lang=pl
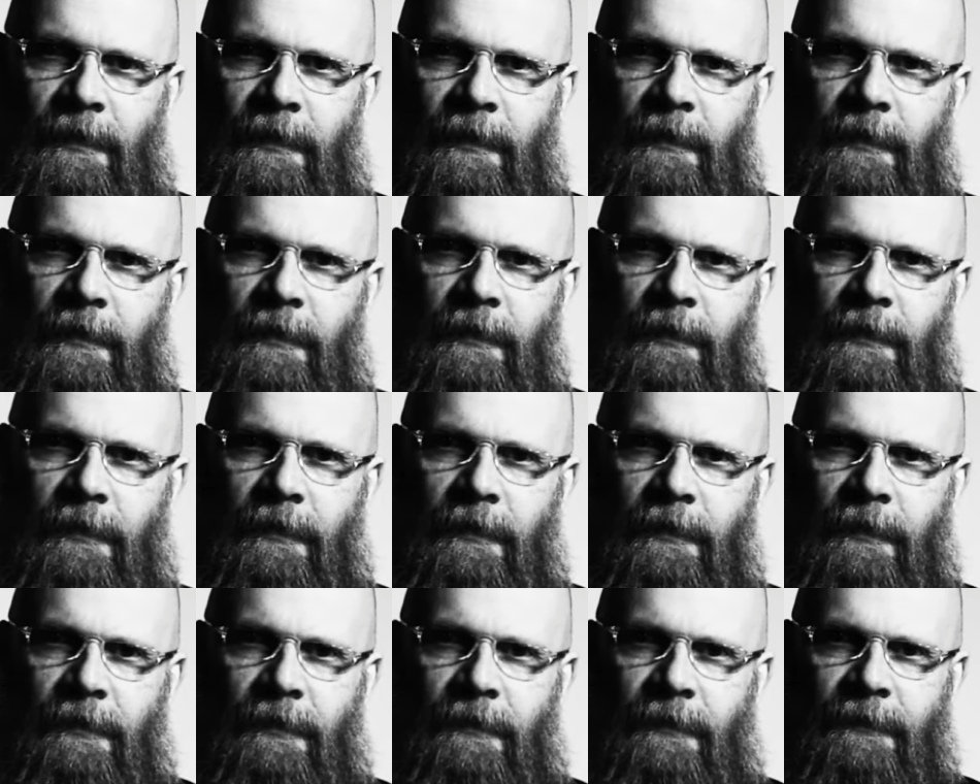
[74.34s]

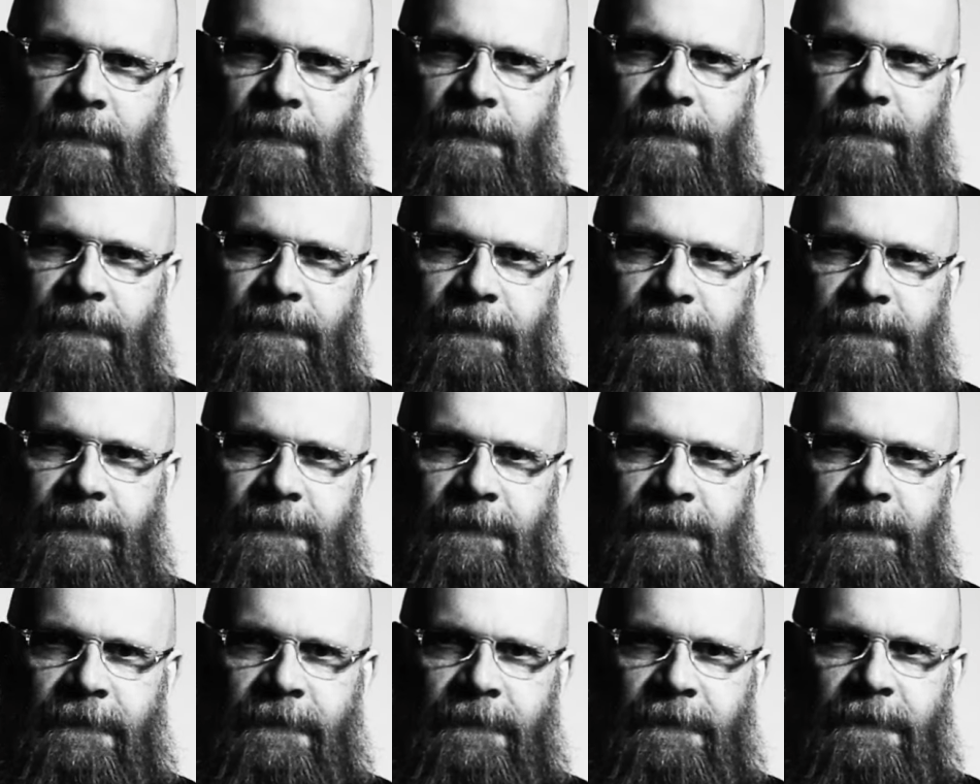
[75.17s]
e,
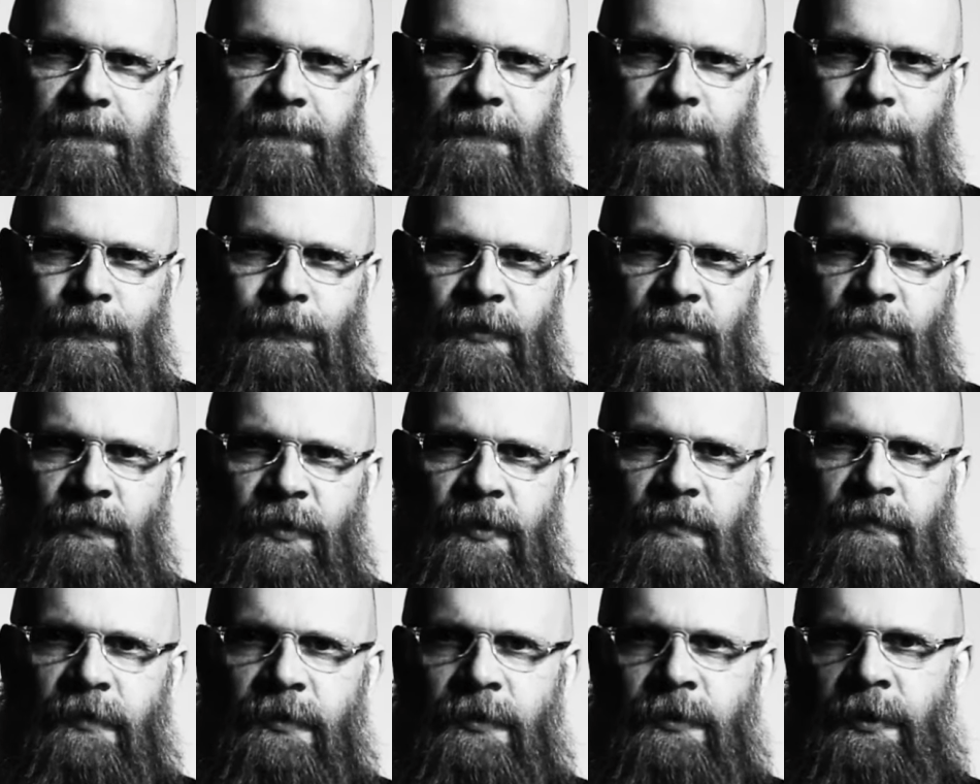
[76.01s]
wyróżnimy
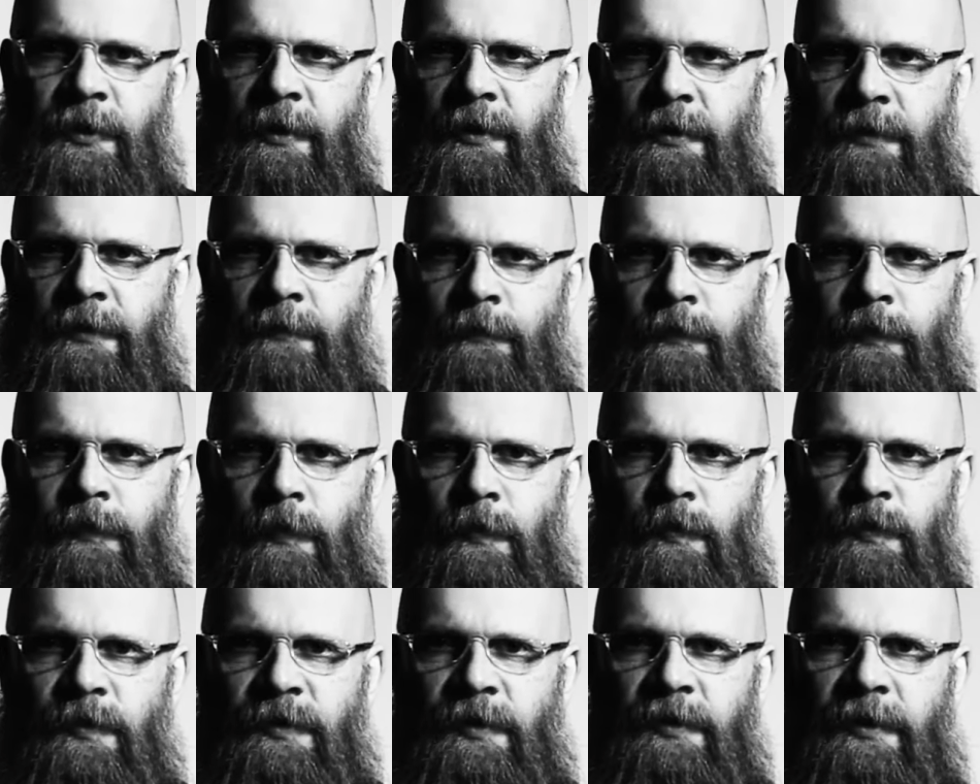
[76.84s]
sobie cztery
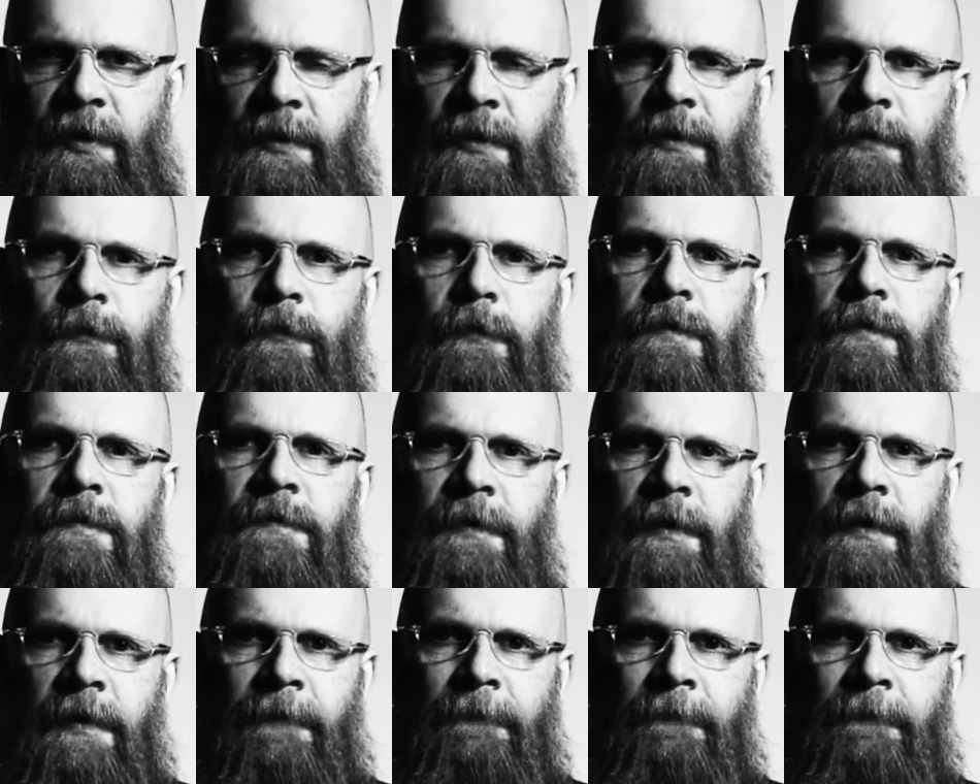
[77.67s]
pokusy takie główne,